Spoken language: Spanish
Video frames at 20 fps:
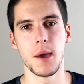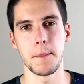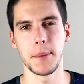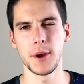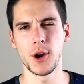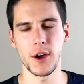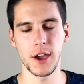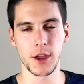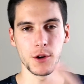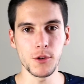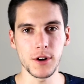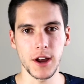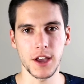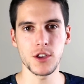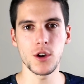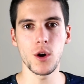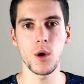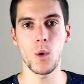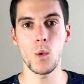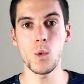pero en un
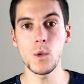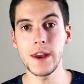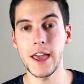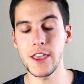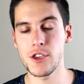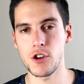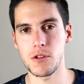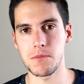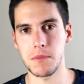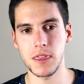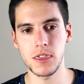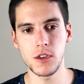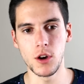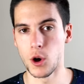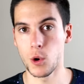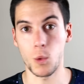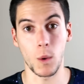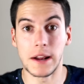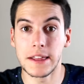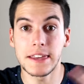año, un año y
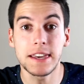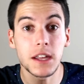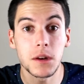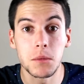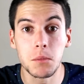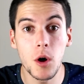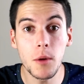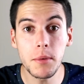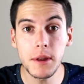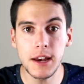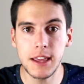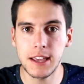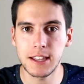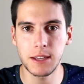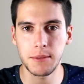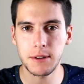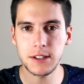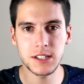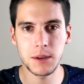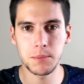medio, cualquier móvil que
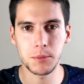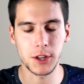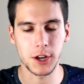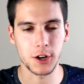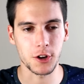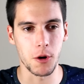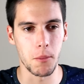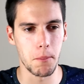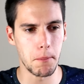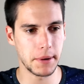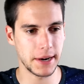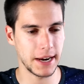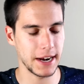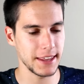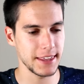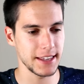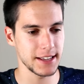te vas a poder comprar,